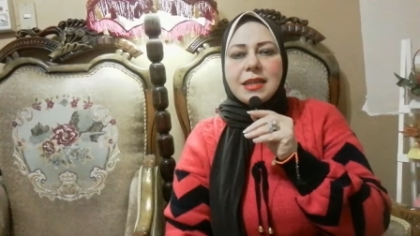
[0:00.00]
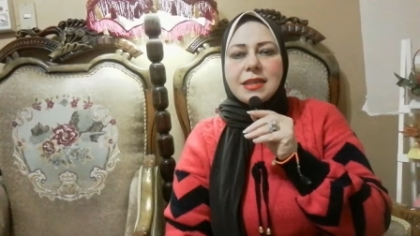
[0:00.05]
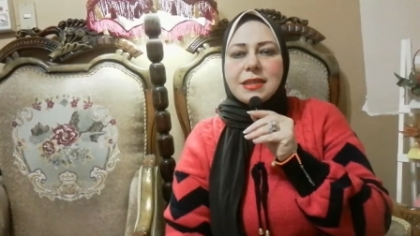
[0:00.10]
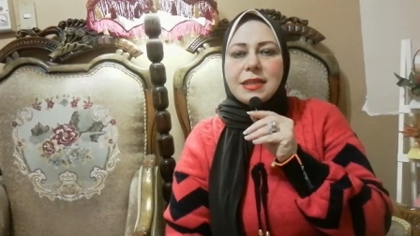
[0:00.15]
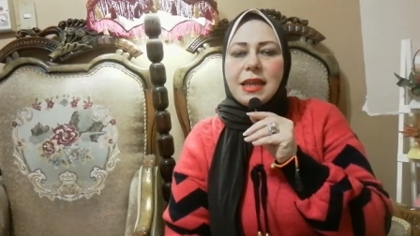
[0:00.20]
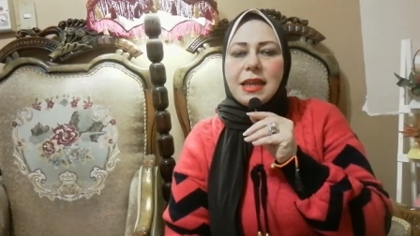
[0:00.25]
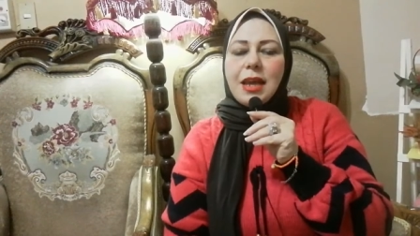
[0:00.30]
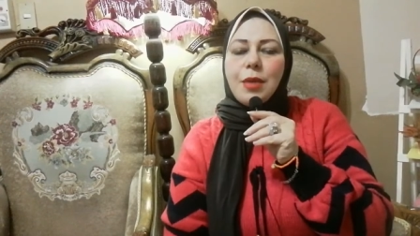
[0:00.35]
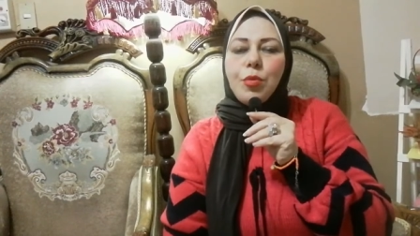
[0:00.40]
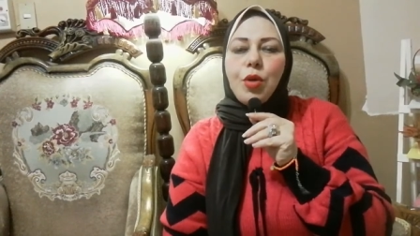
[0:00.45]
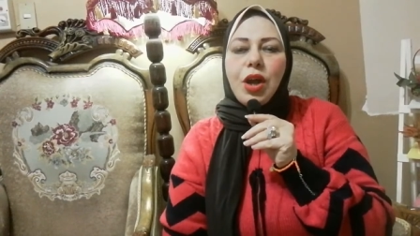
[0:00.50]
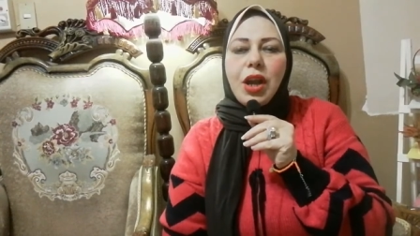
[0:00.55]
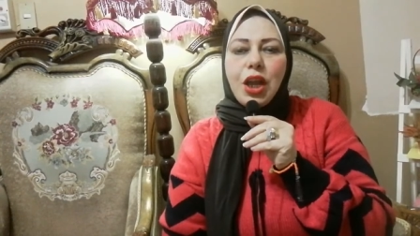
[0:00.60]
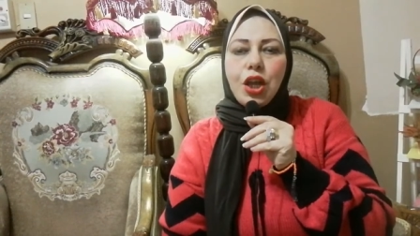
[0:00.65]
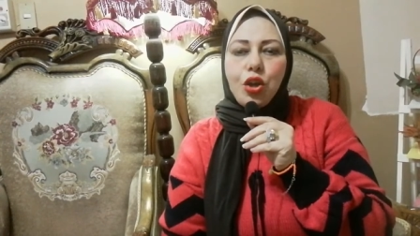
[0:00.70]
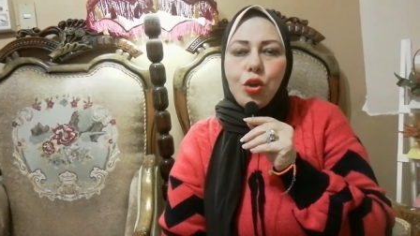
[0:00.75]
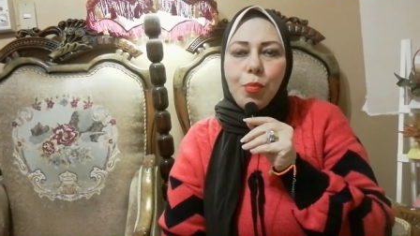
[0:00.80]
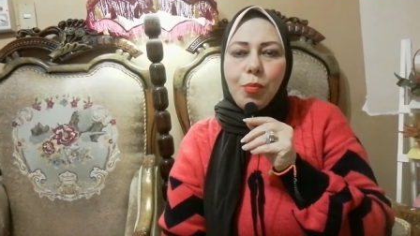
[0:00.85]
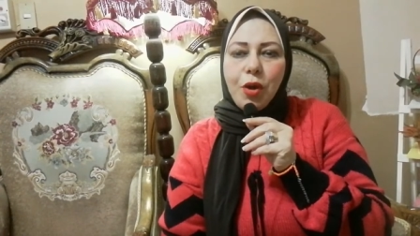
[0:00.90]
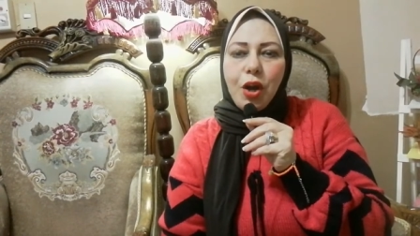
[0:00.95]
السلام
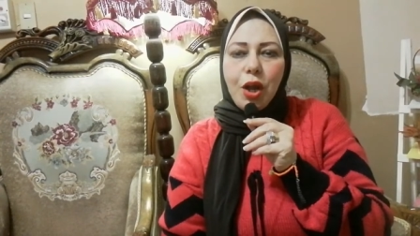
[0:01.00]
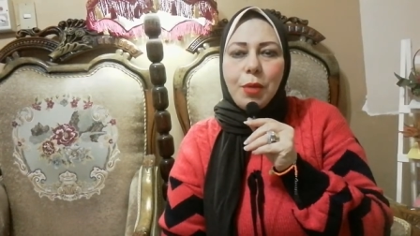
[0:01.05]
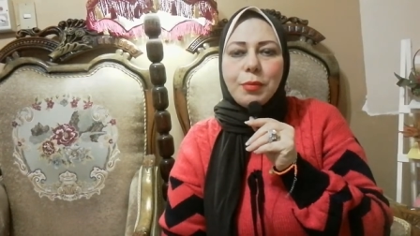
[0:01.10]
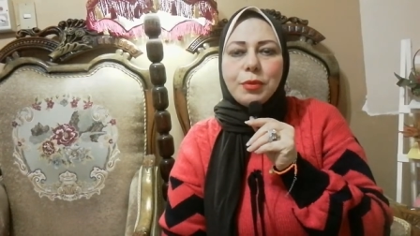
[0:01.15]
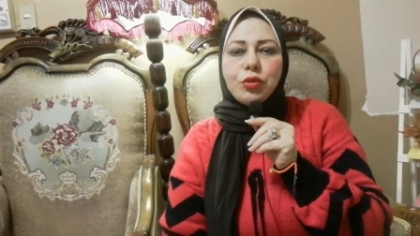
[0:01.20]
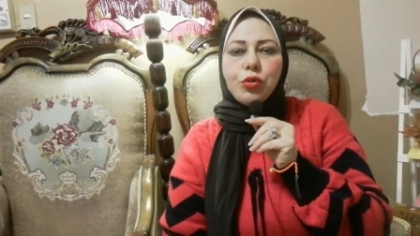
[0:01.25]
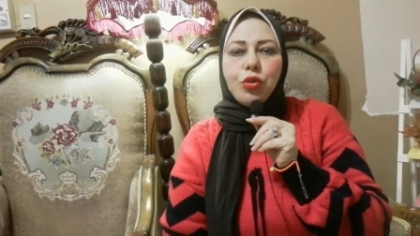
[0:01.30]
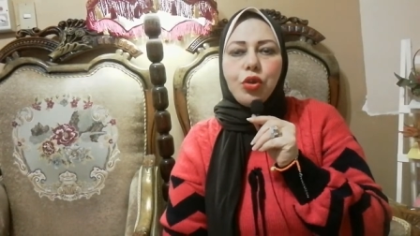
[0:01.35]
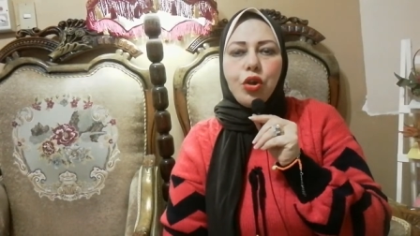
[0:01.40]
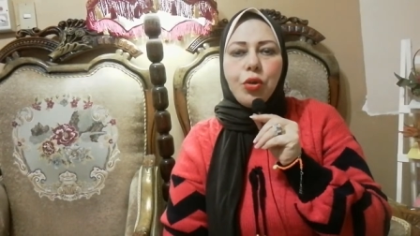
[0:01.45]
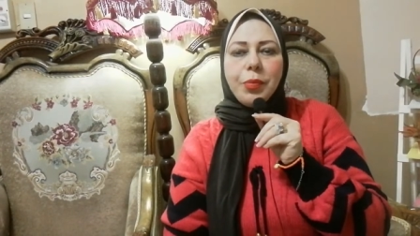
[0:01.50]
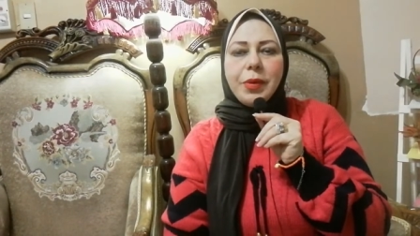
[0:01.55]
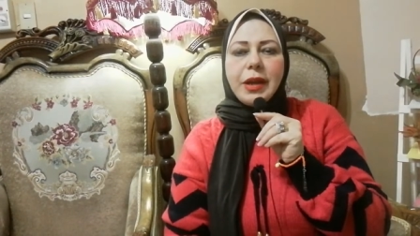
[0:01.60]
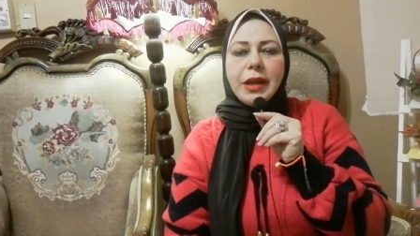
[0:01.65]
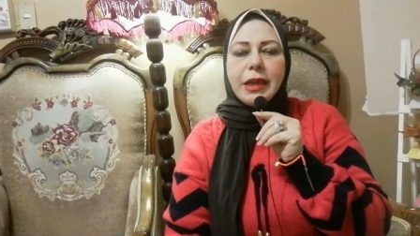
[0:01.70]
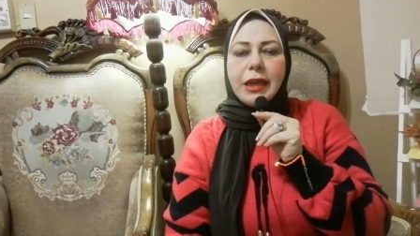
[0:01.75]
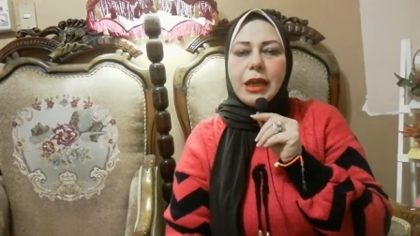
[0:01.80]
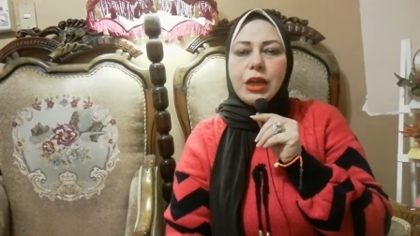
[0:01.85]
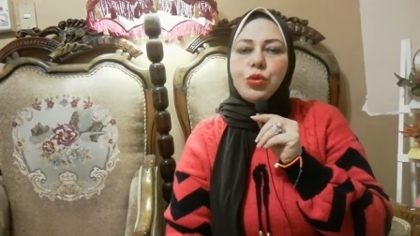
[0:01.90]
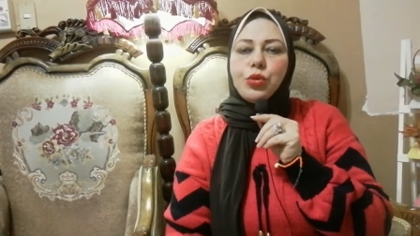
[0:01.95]
عليكم ورحمة الله
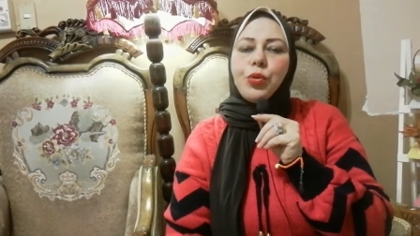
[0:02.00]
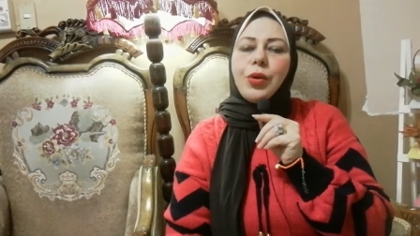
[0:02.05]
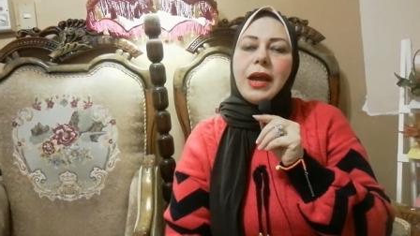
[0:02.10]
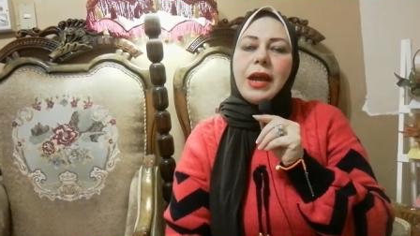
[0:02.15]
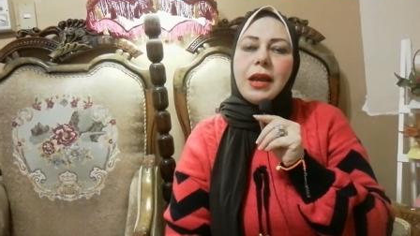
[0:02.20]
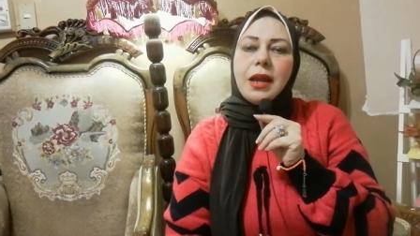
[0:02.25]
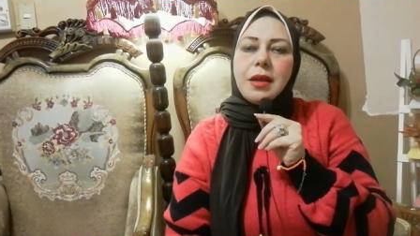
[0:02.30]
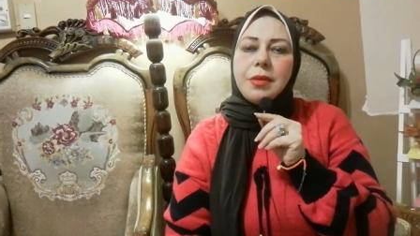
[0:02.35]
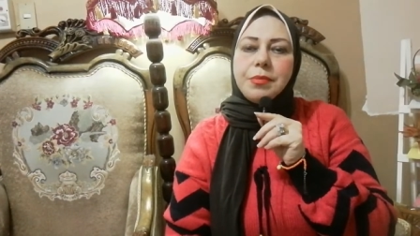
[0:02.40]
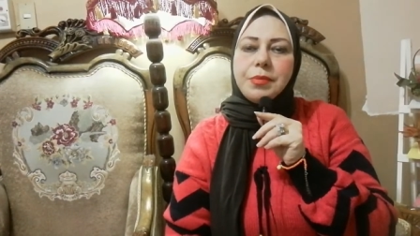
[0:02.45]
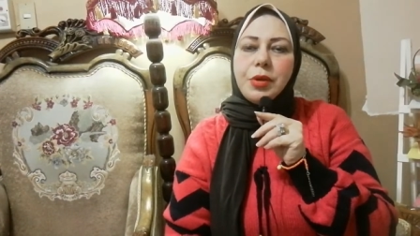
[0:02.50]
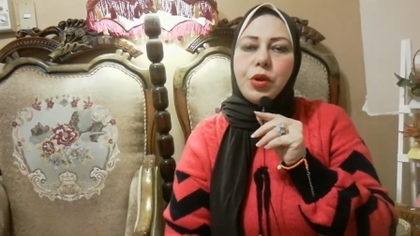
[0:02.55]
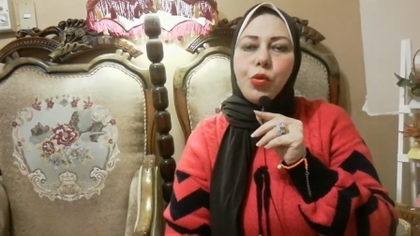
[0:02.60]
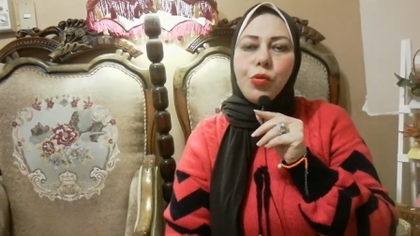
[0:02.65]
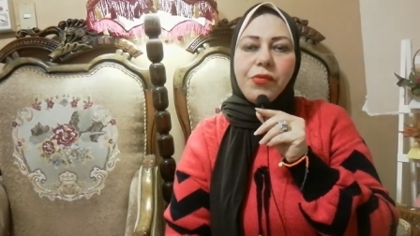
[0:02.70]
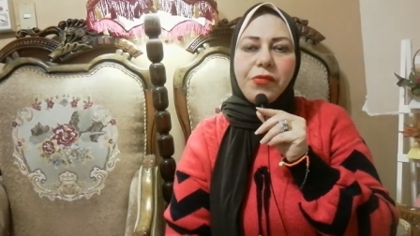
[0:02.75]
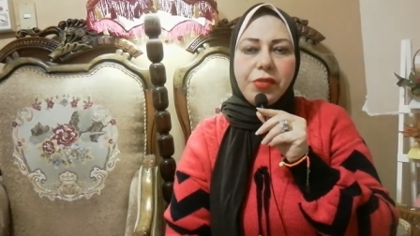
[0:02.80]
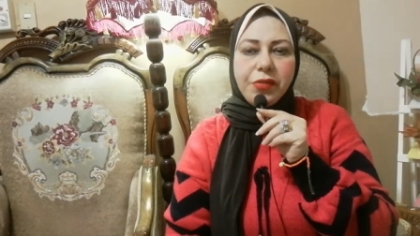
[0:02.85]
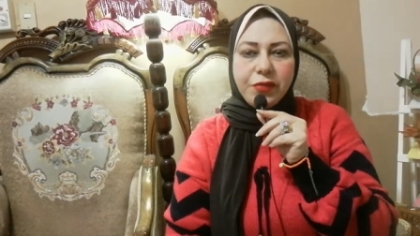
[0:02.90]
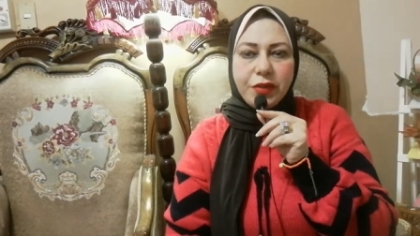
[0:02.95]
وبركاته أهلا
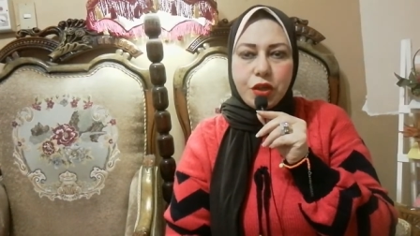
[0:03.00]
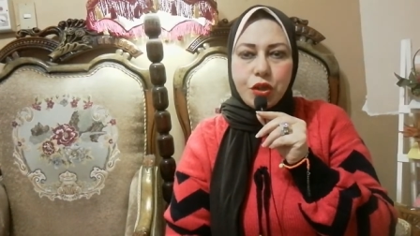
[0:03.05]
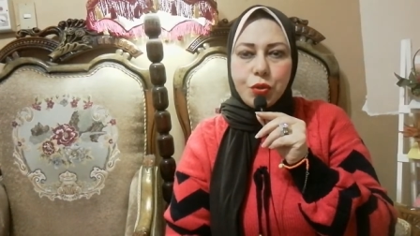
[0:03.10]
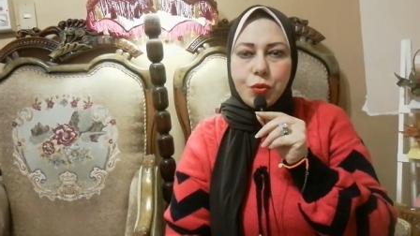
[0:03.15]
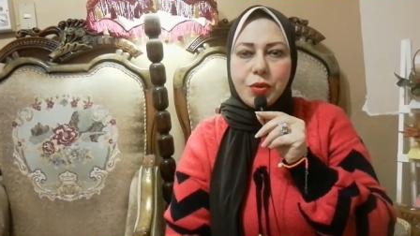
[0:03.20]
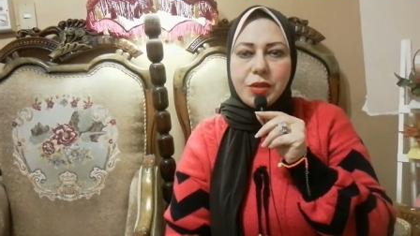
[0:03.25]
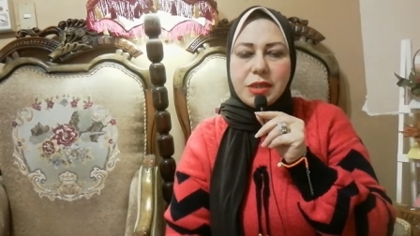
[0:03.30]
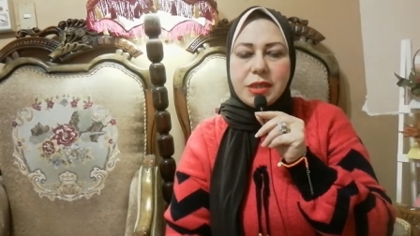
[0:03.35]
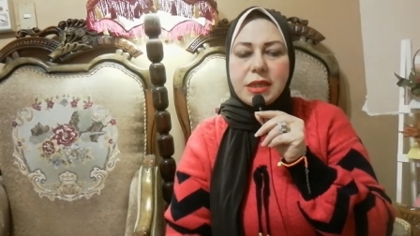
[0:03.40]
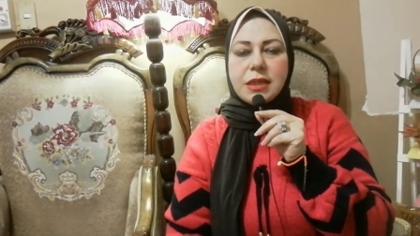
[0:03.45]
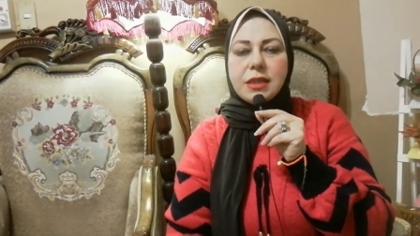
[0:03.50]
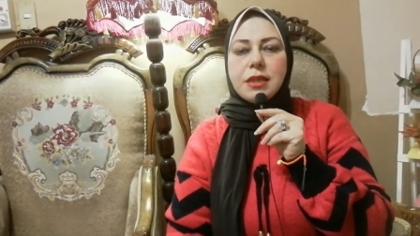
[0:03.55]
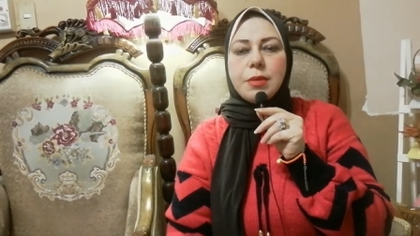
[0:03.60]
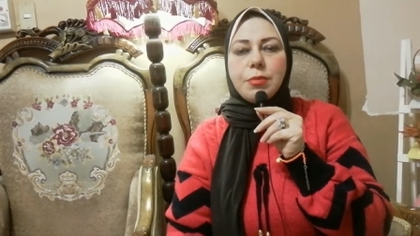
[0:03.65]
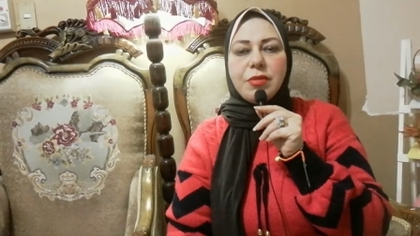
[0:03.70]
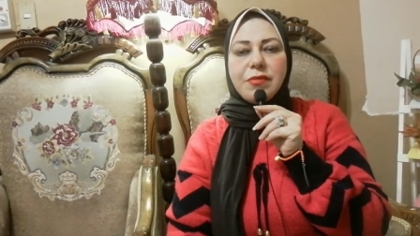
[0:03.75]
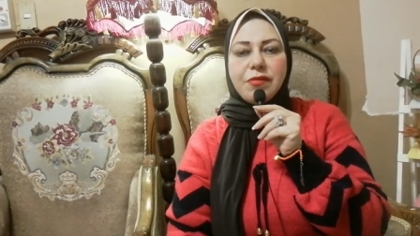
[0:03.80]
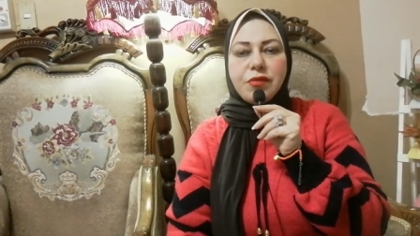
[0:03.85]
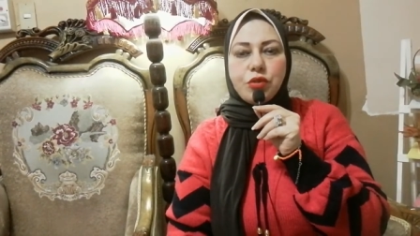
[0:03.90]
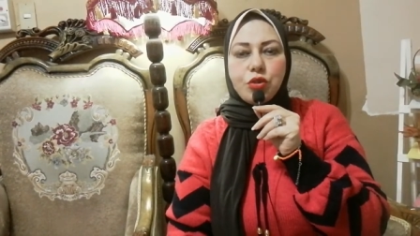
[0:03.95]
بكم في فيديو جديد
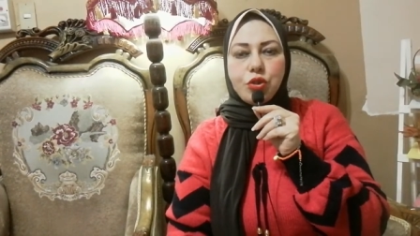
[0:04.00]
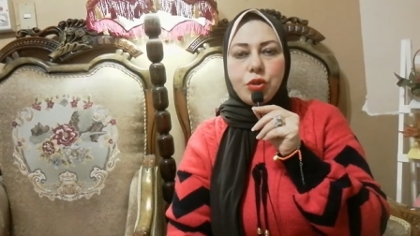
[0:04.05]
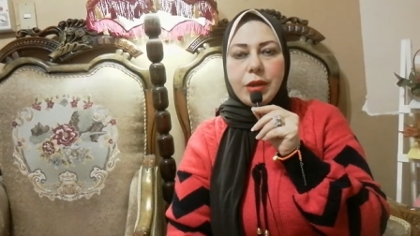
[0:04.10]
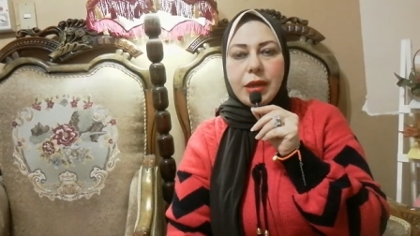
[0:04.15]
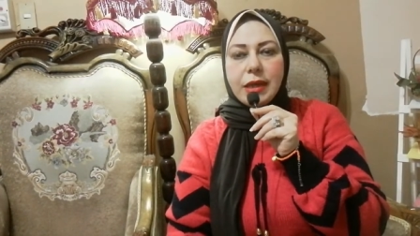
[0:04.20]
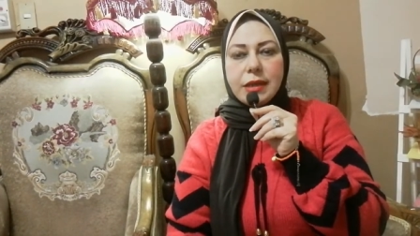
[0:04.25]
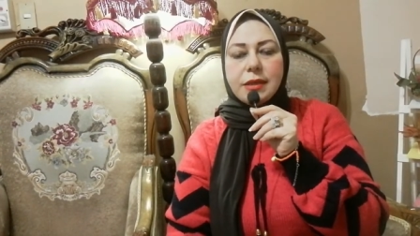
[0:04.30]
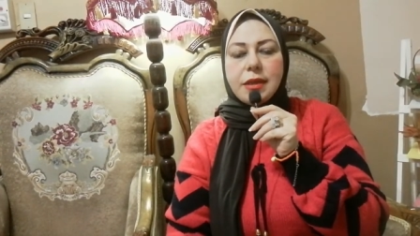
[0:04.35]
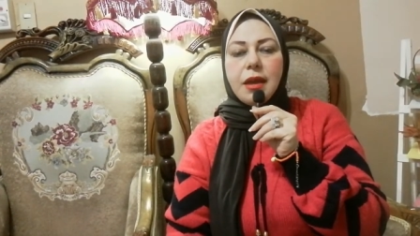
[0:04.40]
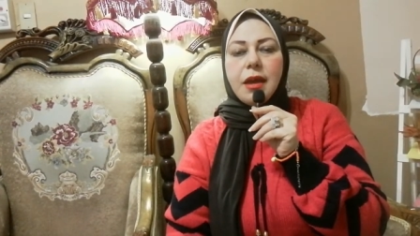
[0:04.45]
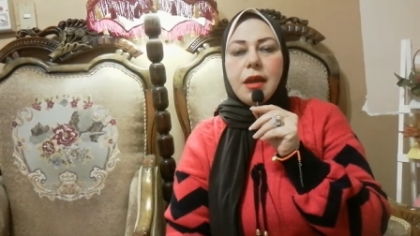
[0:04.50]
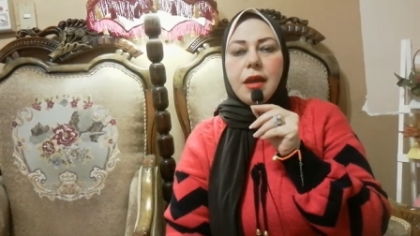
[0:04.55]
من فيديوهات